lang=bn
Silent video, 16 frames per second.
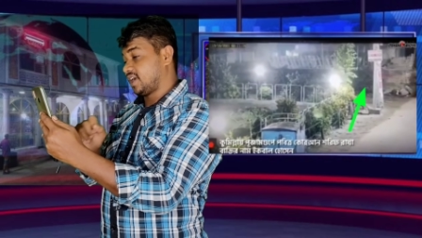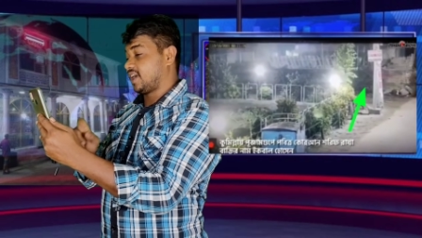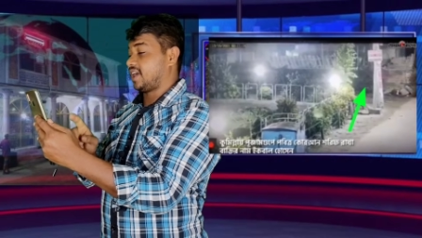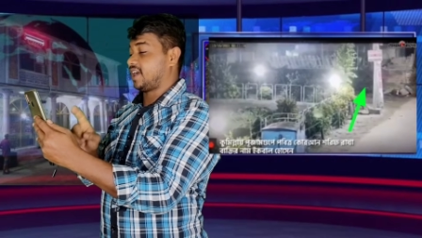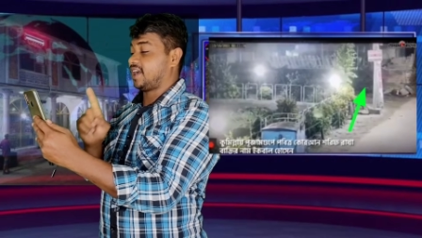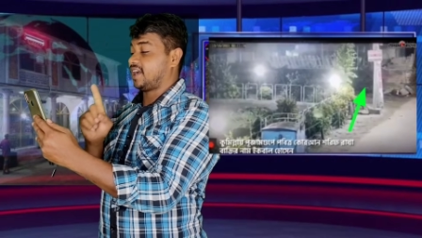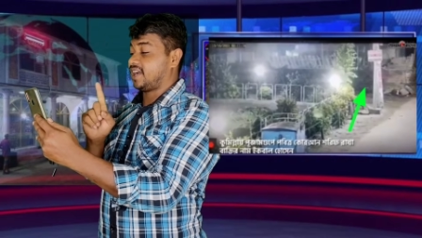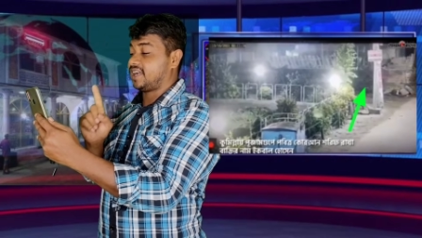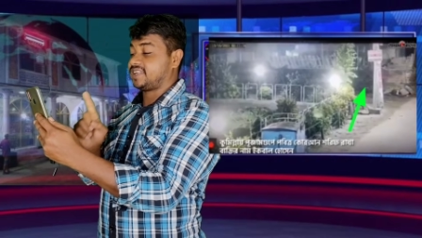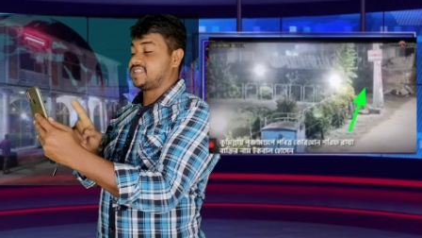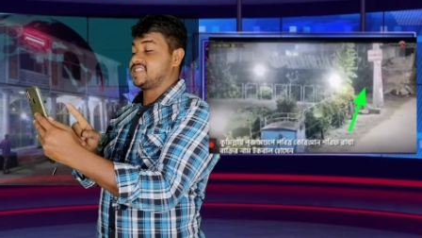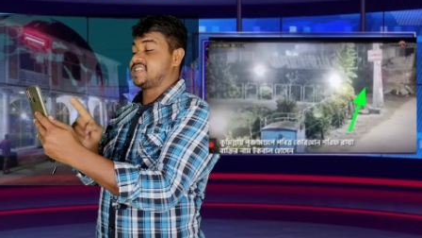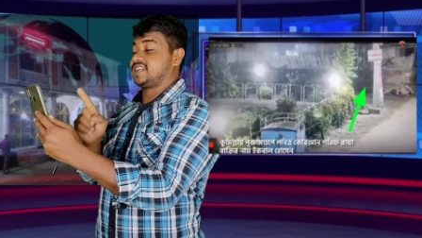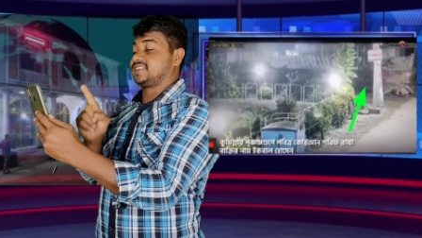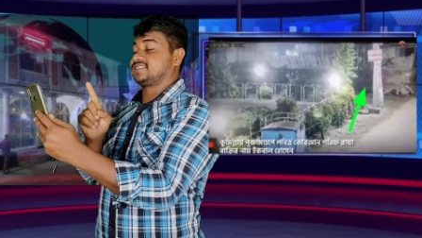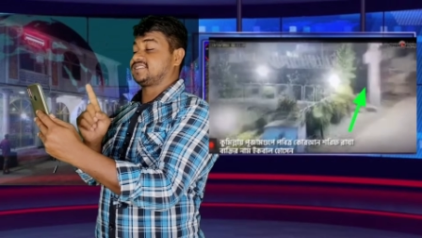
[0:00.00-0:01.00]
হ্যাঁ
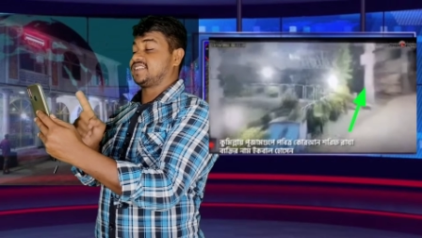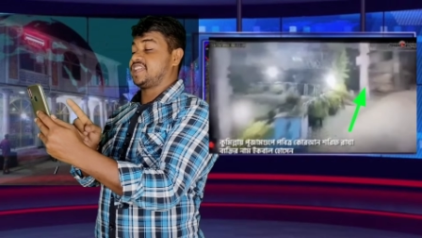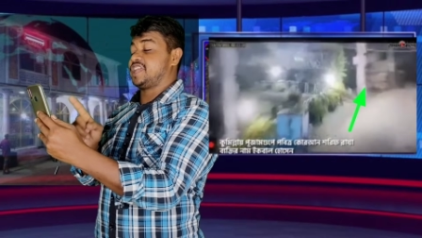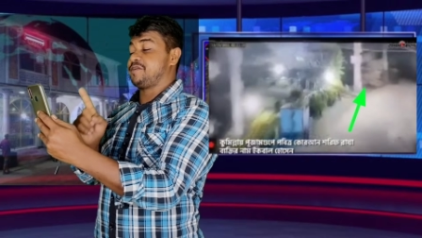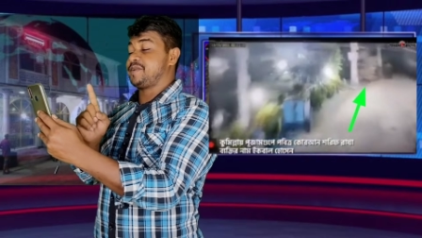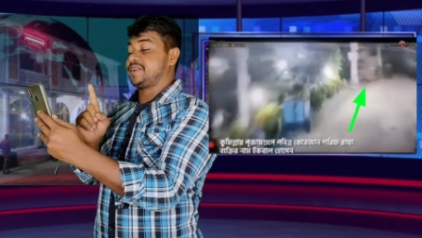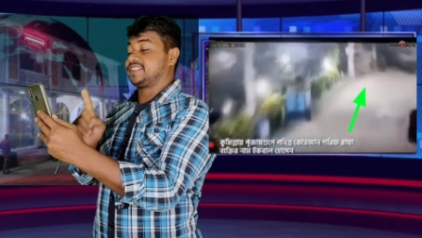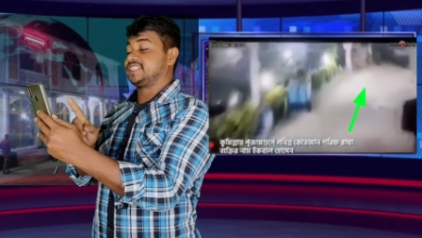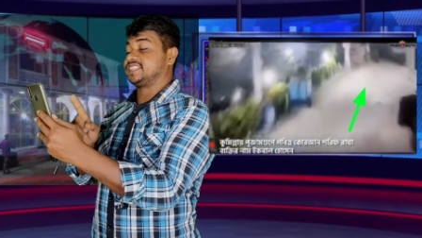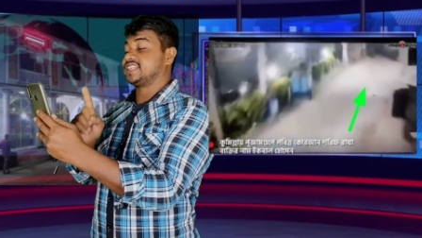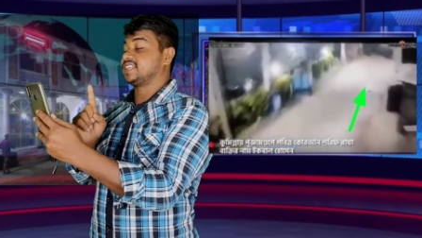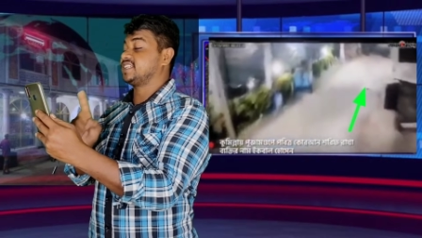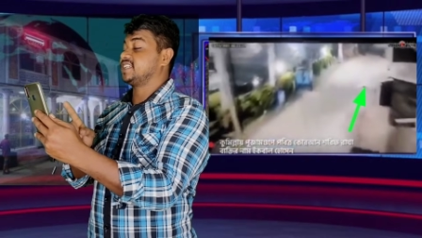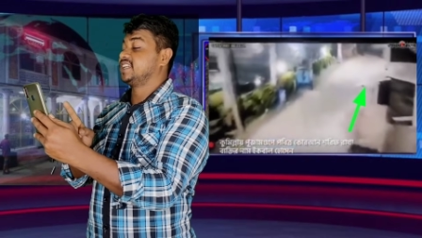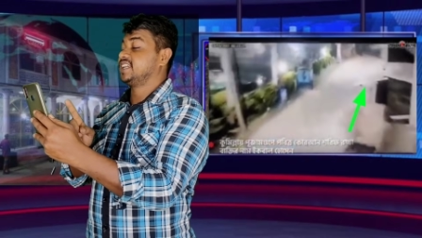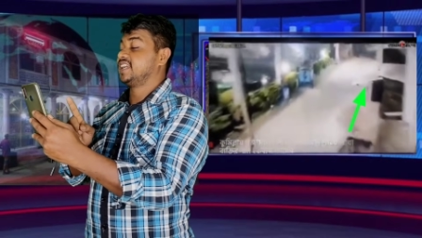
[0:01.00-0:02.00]
ঠিক আছে এই
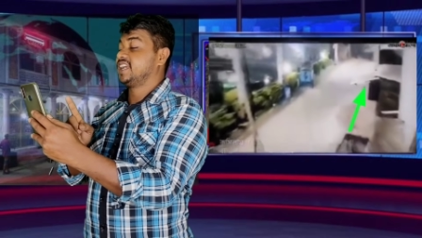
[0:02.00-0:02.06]
ব্যক্তিটাই